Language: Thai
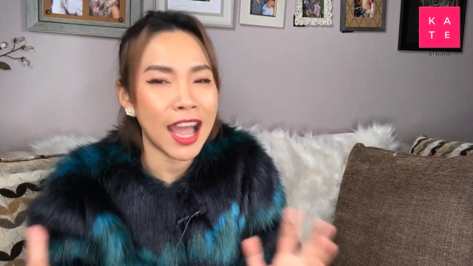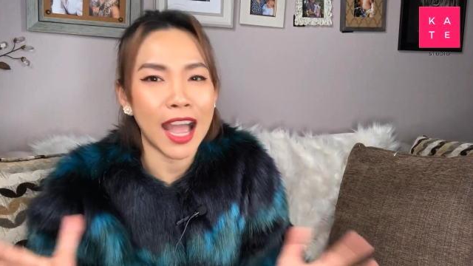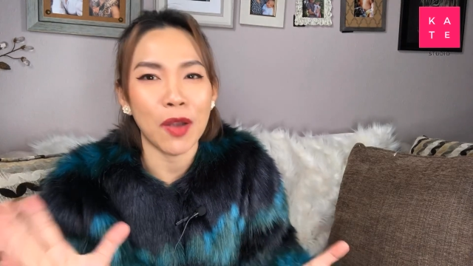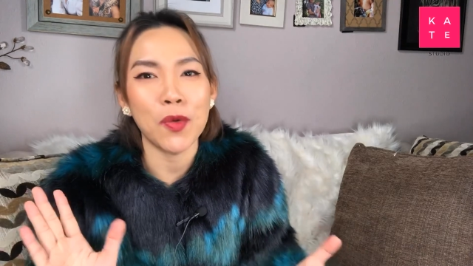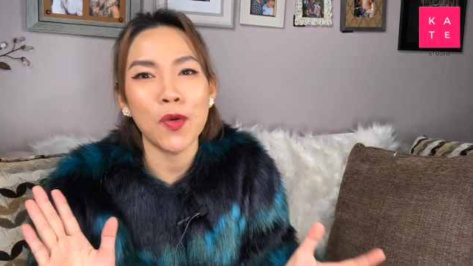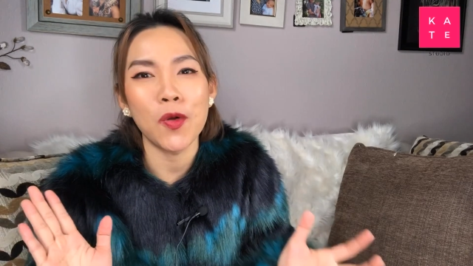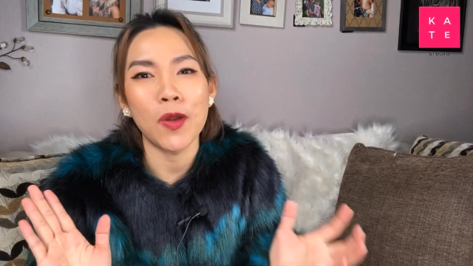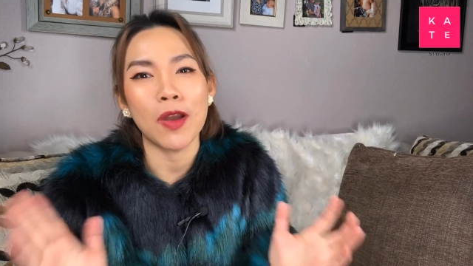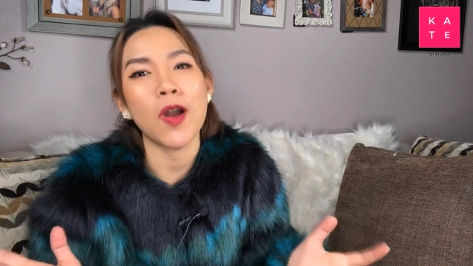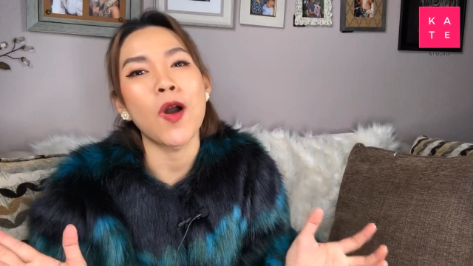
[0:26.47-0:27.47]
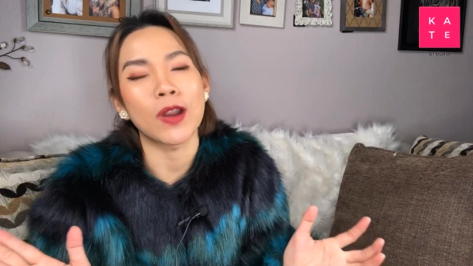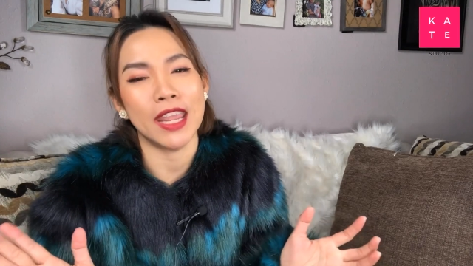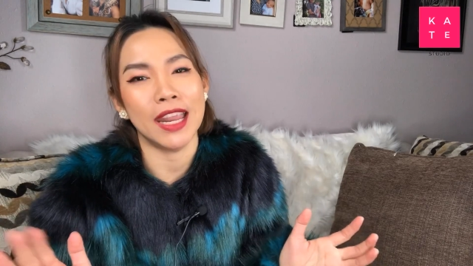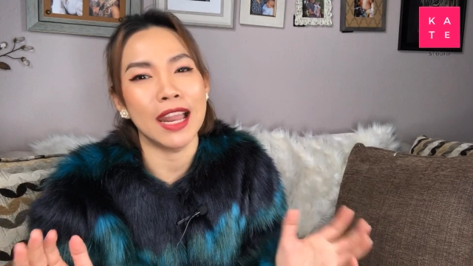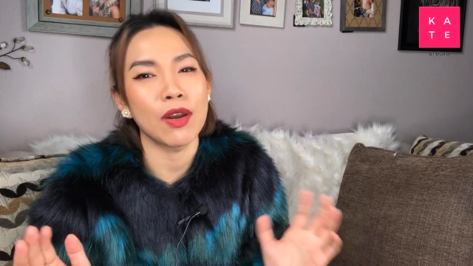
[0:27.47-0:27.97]
หาคู่แล้วก็ออก
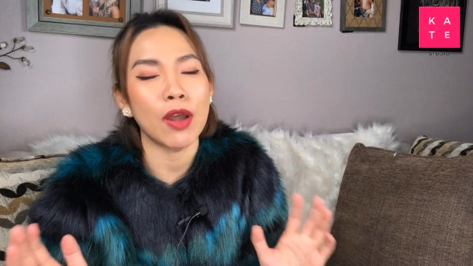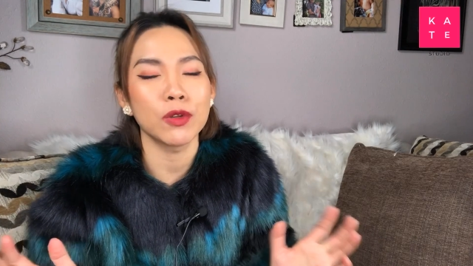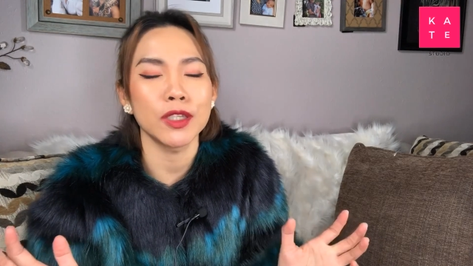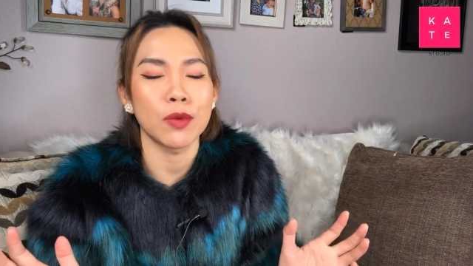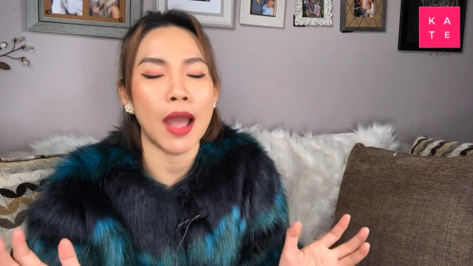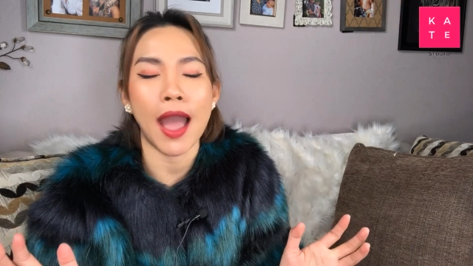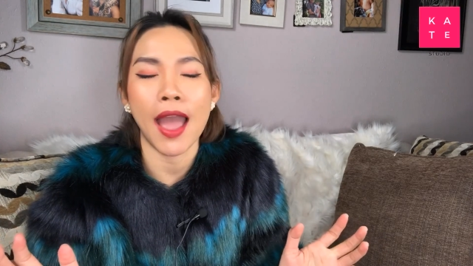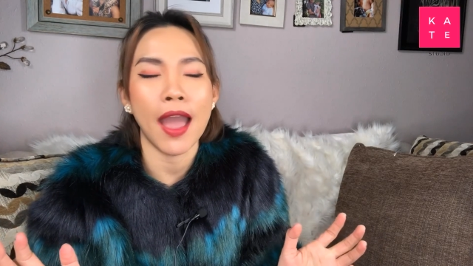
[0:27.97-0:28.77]
เดทแล้วเรารู้สึกว่า